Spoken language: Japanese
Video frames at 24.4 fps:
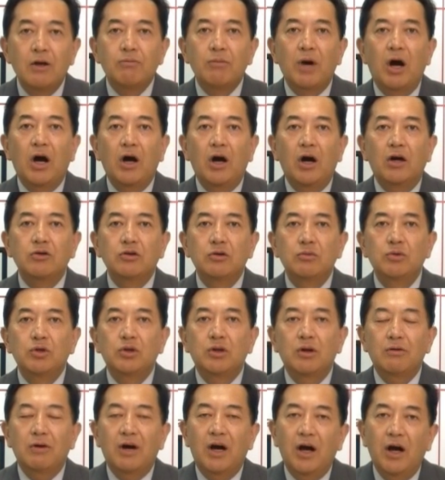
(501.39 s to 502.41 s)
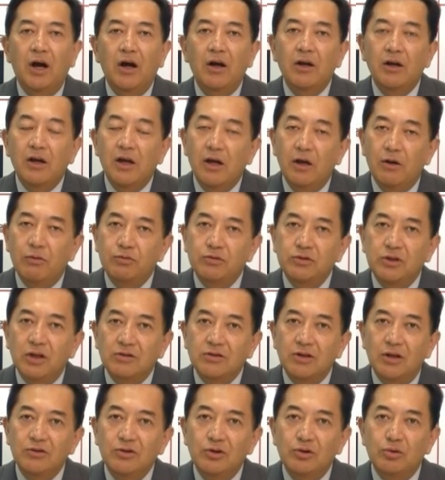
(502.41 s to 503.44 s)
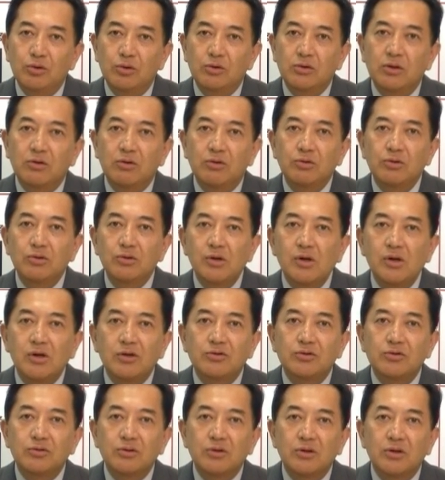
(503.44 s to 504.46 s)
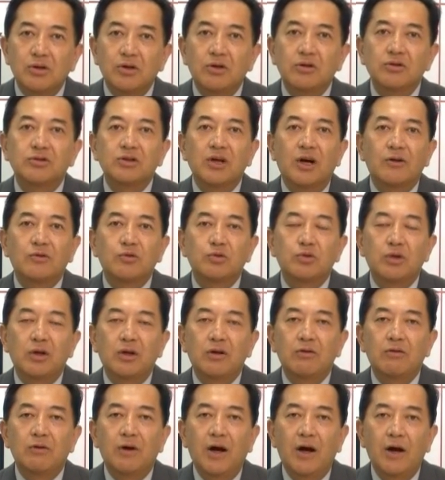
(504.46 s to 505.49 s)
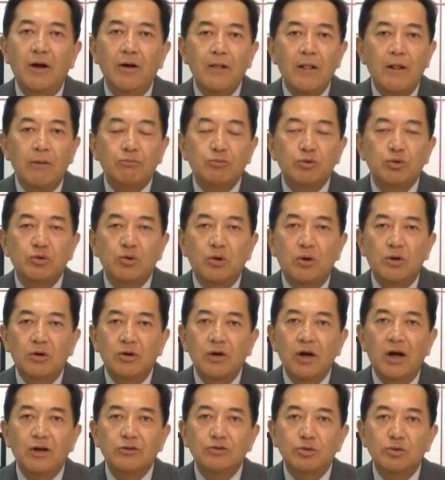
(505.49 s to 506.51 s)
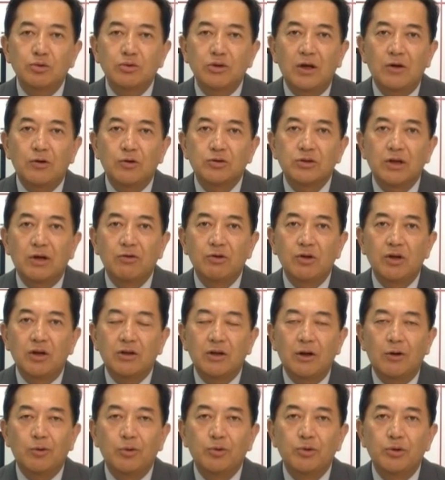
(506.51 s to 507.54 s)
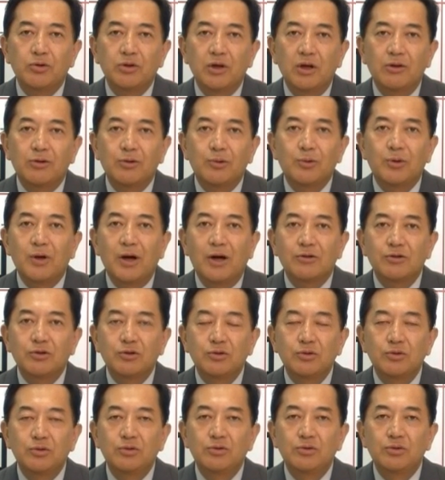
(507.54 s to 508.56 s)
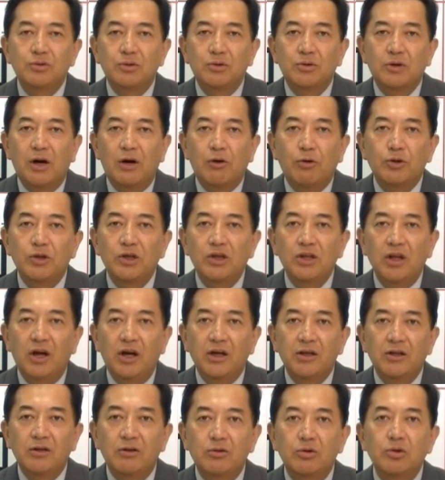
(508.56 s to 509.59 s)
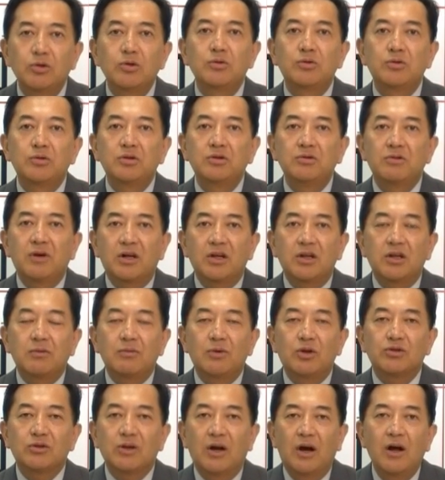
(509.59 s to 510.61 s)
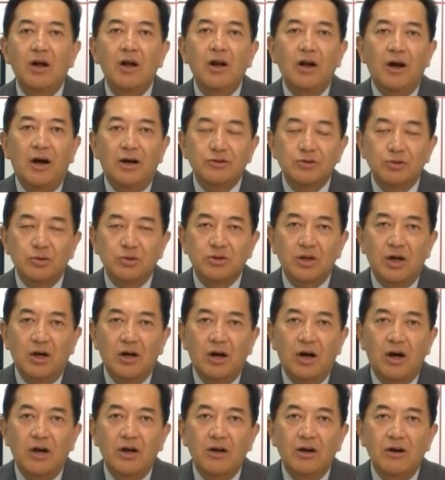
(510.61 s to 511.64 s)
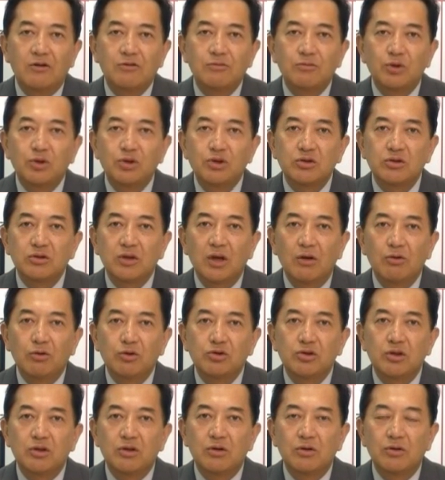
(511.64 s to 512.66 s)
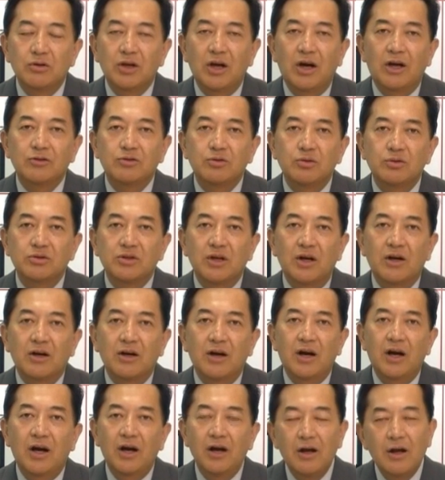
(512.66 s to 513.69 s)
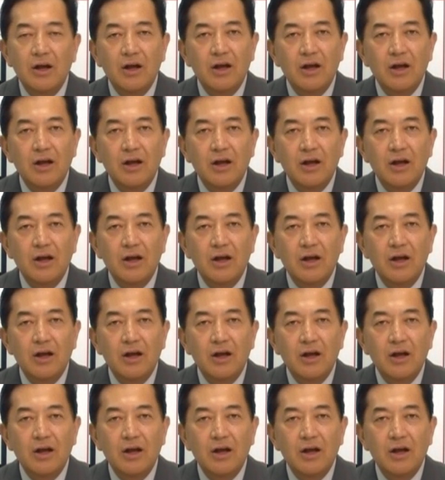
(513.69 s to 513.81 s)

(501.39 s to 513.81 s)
まあ、ある意味では、えー、福田さんにとっての唯一の弱点は無論麻生太郎さんを入れたことで当確運動が起きないというふうに言われていますが麻生さんが早くも失言をしているように麻生さんが、